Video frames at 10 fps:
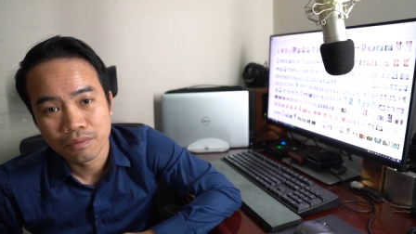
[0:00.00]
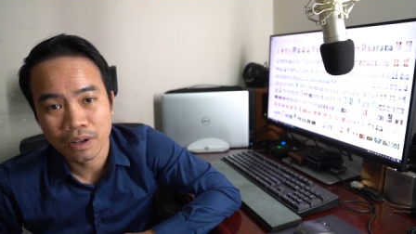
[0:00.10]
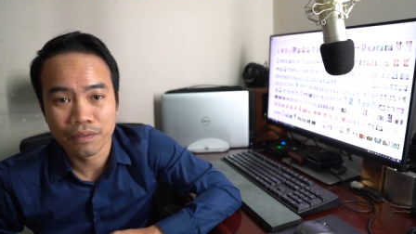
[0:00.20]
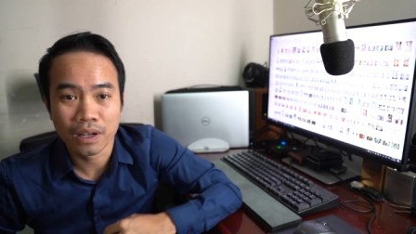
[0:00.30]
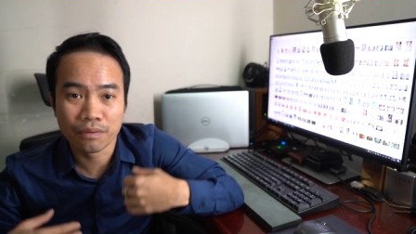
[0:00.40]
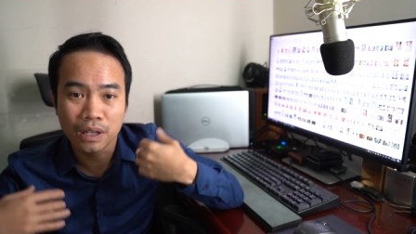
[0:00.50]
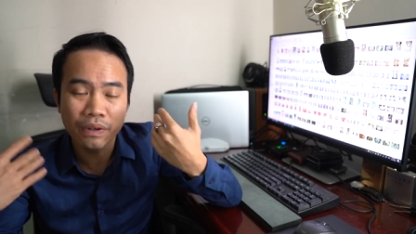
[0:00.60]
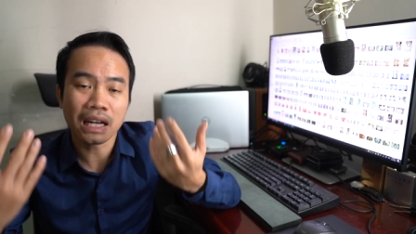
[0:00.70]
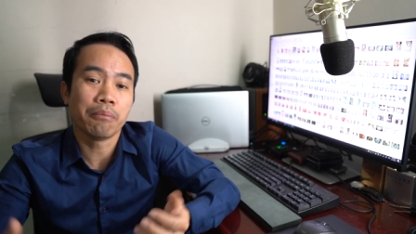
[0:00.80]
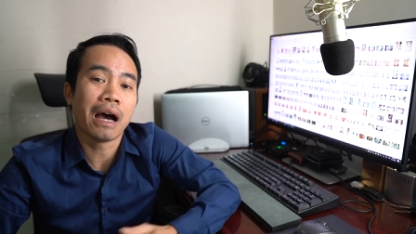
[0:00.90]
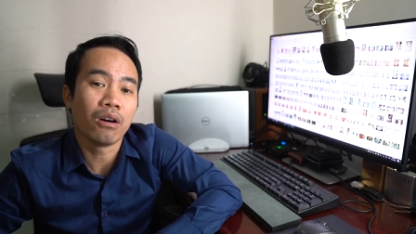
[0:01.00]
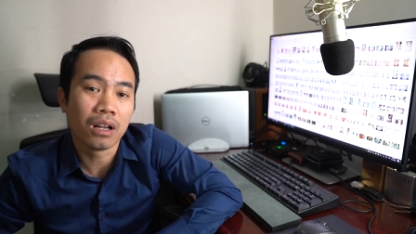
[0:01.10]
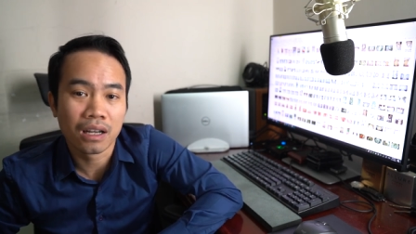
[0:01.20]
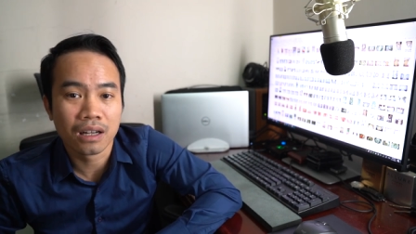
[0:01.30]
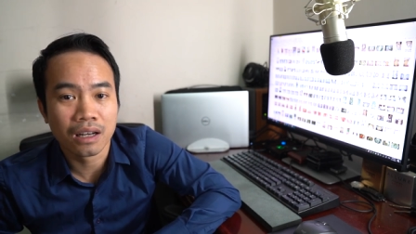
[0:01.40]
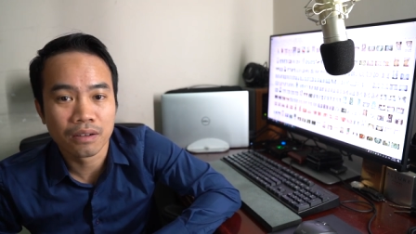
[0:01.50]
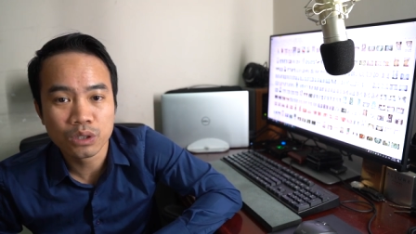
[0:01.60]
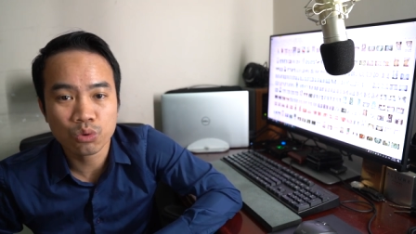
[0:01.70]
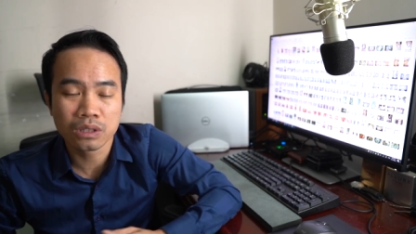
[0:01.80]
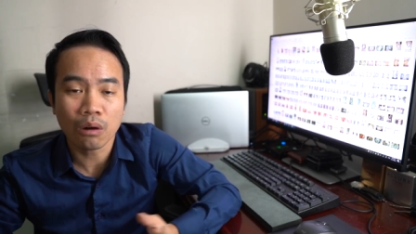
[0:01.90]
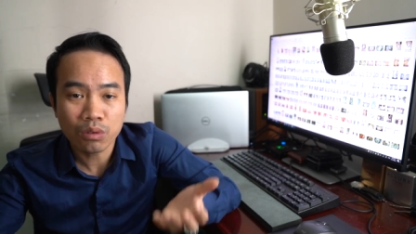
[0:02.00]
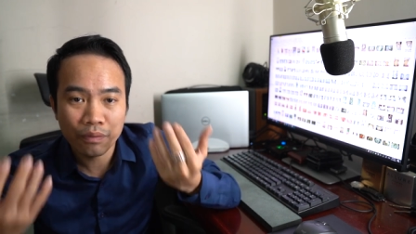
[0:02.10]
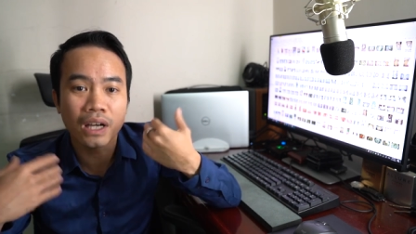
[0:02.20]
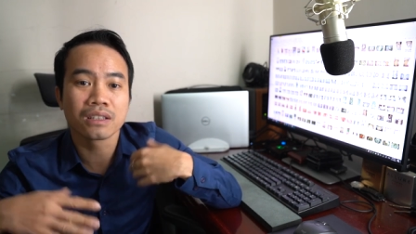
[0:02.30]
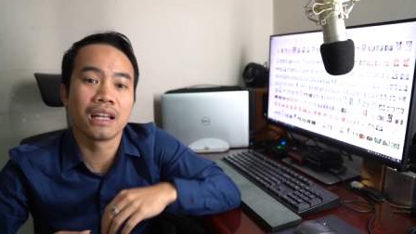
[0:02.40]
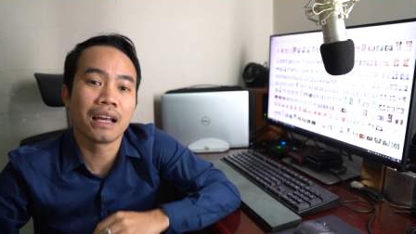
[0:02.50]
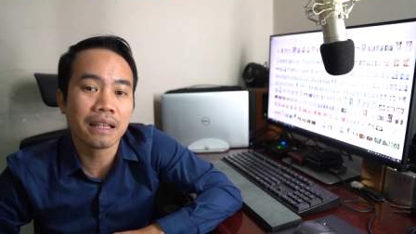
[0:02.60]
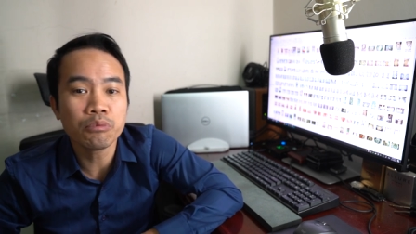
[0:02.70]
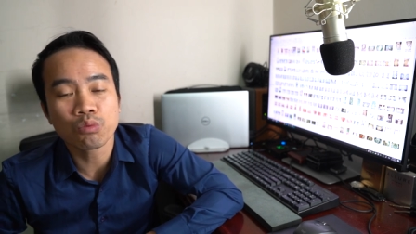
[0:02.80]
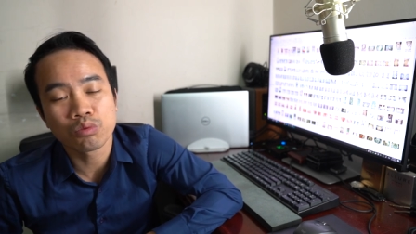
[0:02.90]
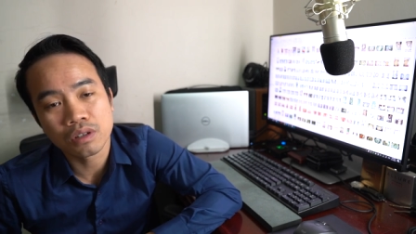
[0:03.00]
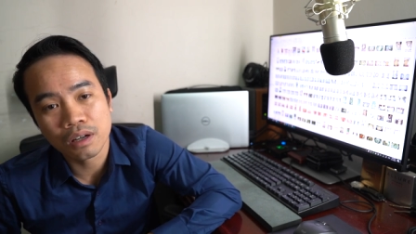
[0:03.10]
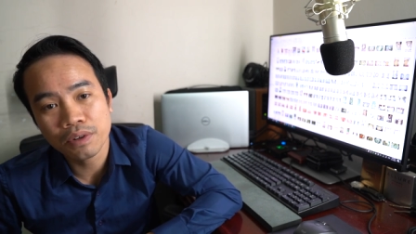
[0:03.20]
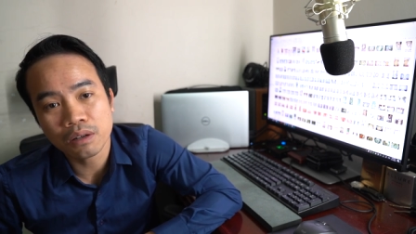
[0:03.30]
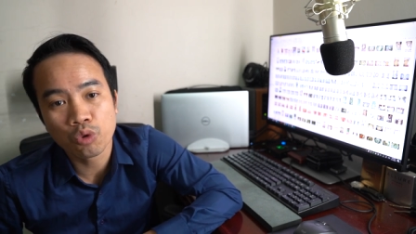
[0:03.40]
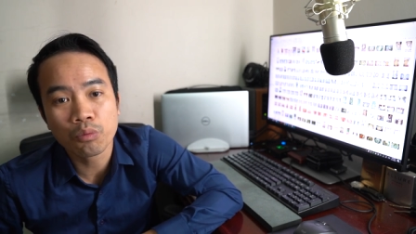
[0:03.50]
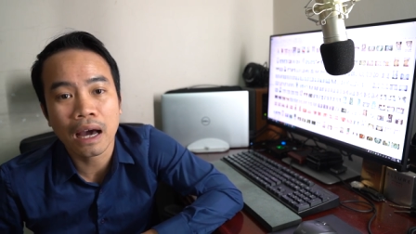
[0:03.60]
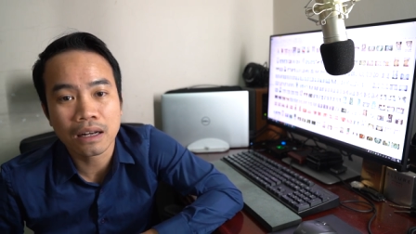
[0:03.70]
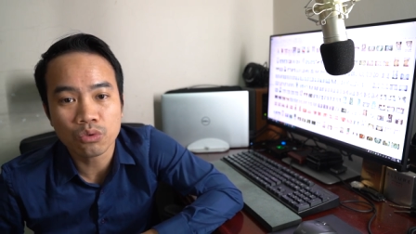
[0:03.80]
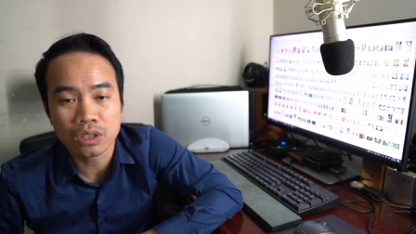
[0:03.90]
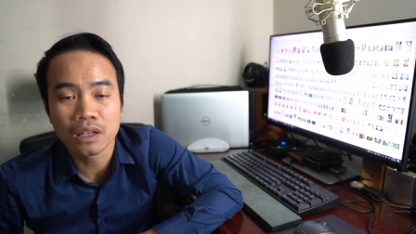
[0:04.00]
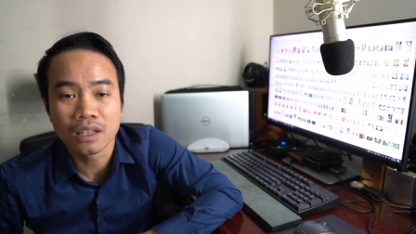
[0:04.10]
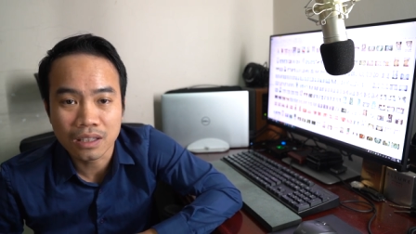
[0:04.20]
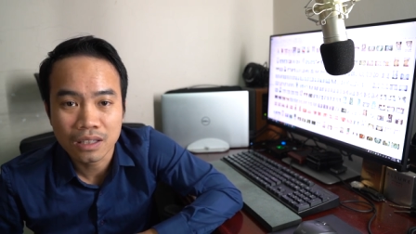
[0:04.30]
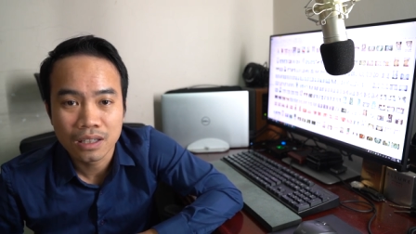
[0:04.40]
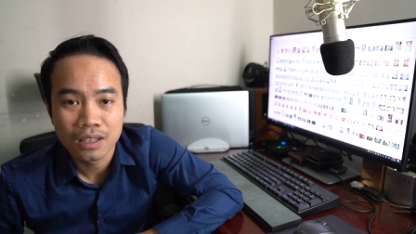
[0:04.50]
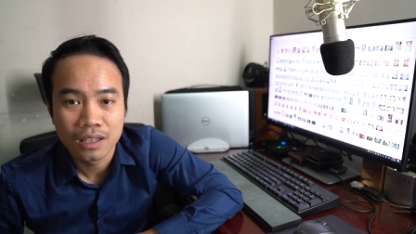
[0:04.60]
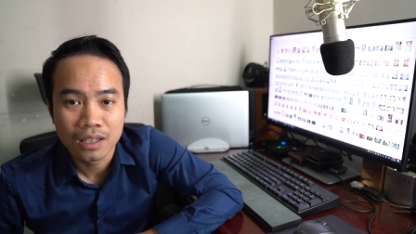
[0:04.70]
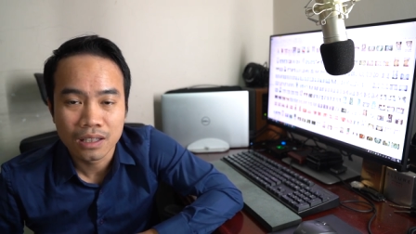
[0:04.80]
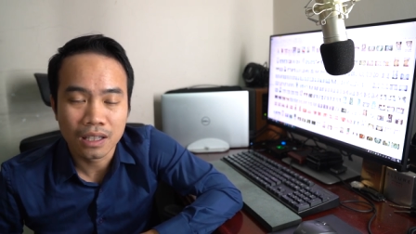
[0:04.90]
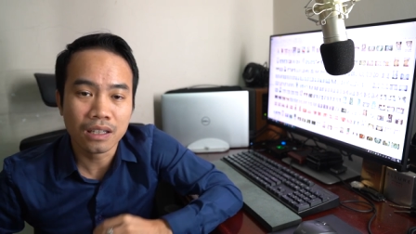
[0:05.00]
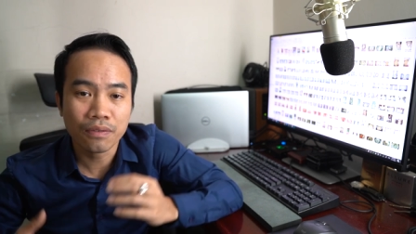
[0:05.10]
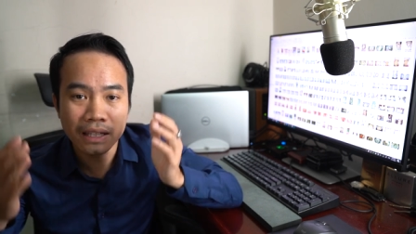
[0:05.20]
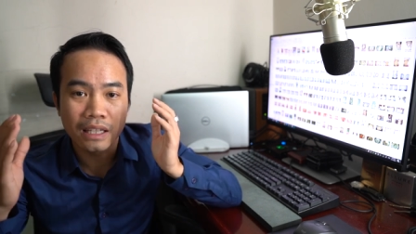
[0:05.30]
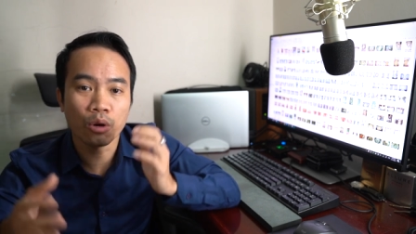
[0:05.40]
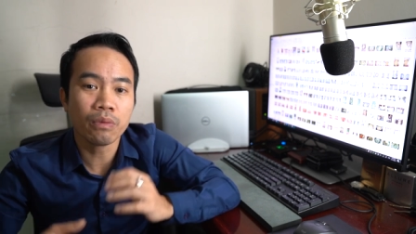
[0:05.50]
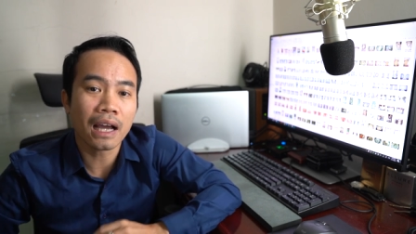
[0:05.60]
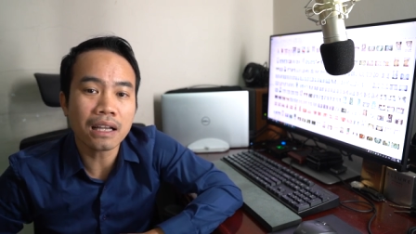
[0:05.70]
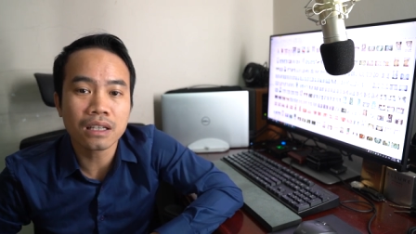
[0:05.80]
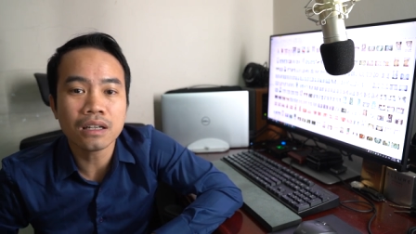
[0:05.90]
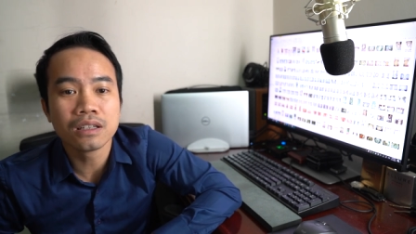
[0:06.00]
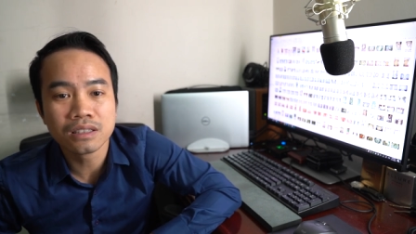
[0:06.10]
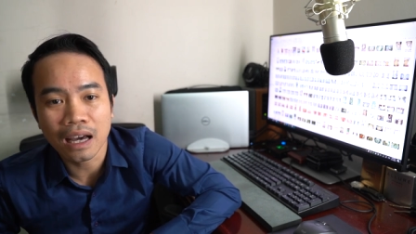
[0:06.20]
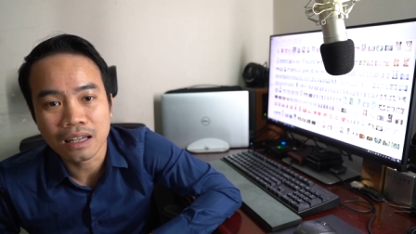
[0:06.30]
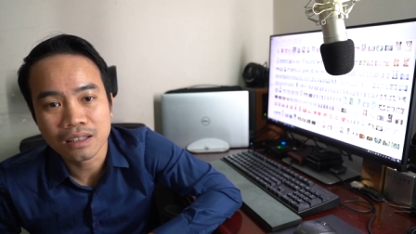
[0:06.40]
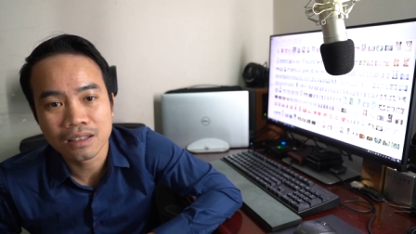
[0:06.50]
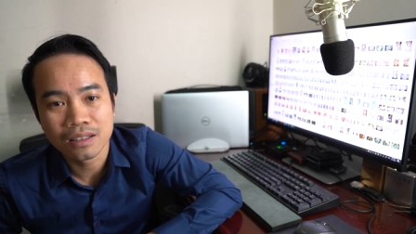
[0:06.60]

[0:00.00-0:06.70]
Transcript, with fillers: và và vẫn phải đảm bảo là là ví dụ xong việc thì lại tiếp tục cái việc buôn bán của gia đình thì như vậy thì có một cách rất là đơn giản